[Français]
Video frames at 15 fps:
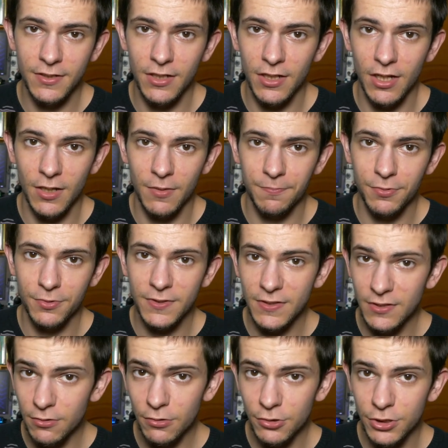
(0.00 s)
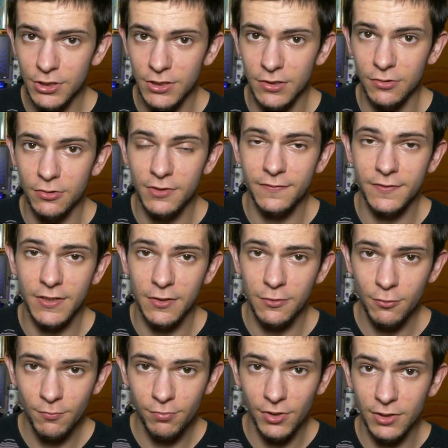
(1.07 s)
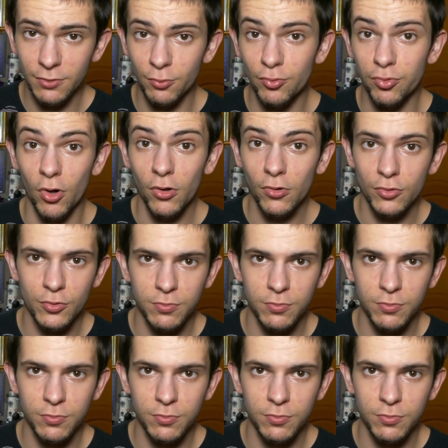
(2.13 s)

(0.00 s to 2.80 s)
la petite cloche des notifications pour être au courant quand je